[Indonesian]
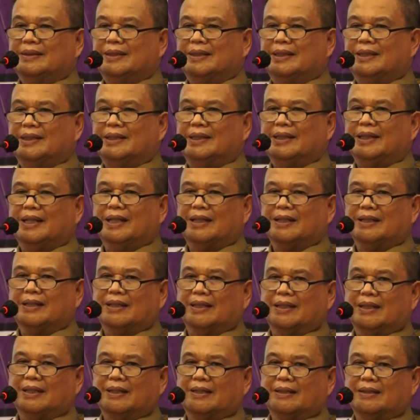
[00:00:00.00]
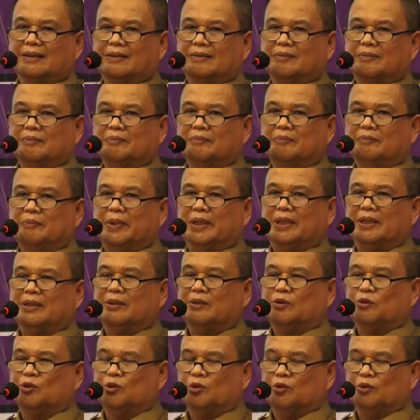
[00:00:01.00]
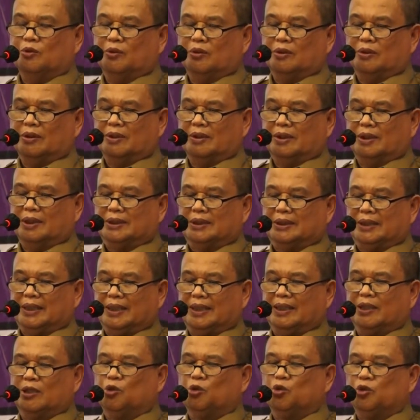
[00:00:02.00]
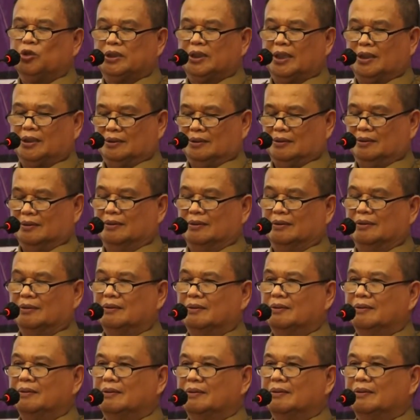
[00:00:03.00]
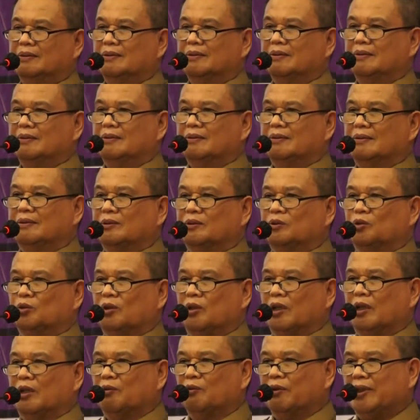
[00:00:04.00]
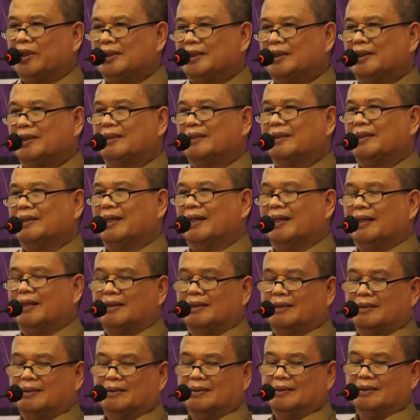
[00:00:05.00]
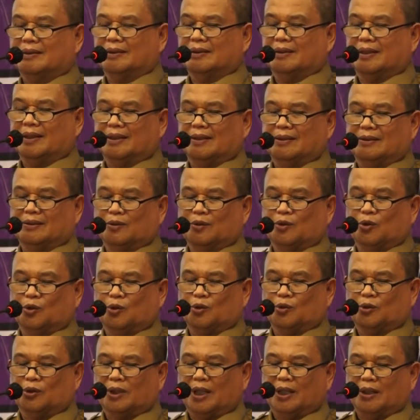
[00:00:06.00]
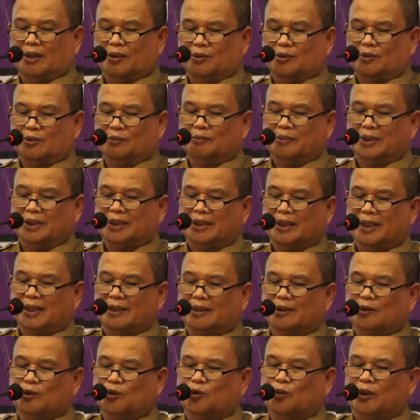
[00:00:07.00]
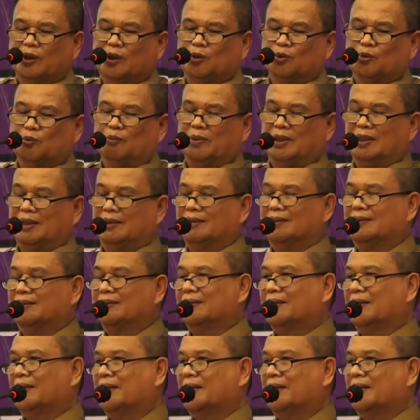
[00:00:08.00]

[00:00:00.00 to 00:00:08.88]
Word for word: ini adalah bentuk keseriusan Sulawesi Tengah dan Gorontalo menjadi tuan rumah